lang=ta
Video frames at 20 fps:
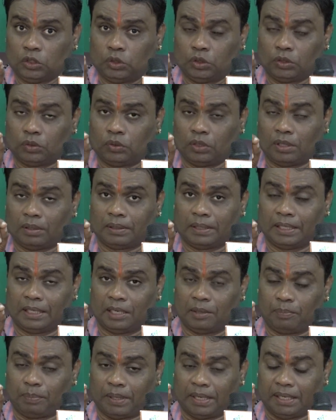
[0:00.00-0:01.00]
சுக்கர
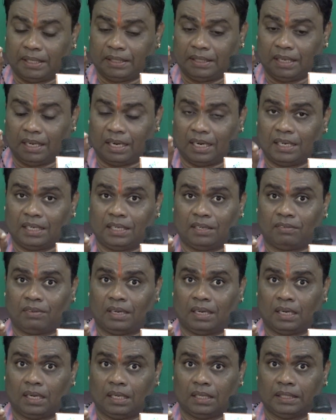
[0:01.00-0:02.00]
என்னை படைத்த
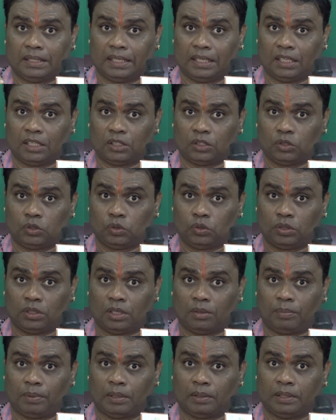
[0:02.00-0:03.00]
ஆண்டவா எனக்கு
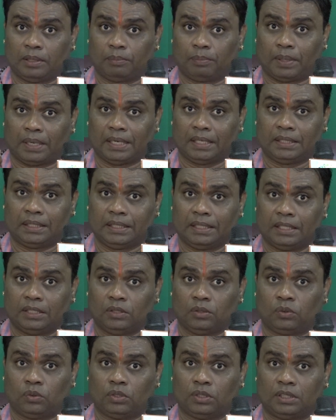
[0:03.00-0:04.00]
சுக்கரபலம் நீ படைத்து
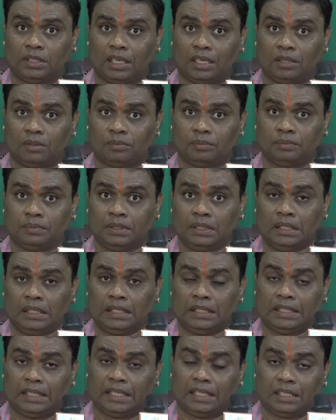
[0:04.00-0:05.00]
எது கொடுத்தாலும்
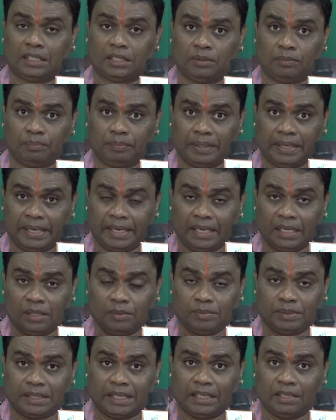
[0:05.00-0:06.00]
எனக்கு
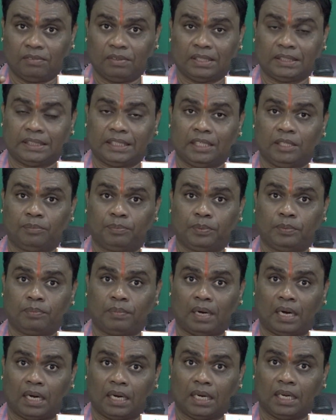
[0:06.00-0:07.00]
மேலும் செல்வ
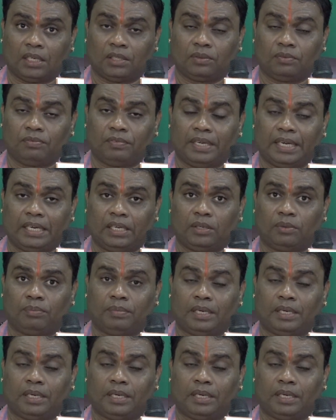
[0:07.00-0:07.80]
செழிப்பும் அழகும் வேண்டும்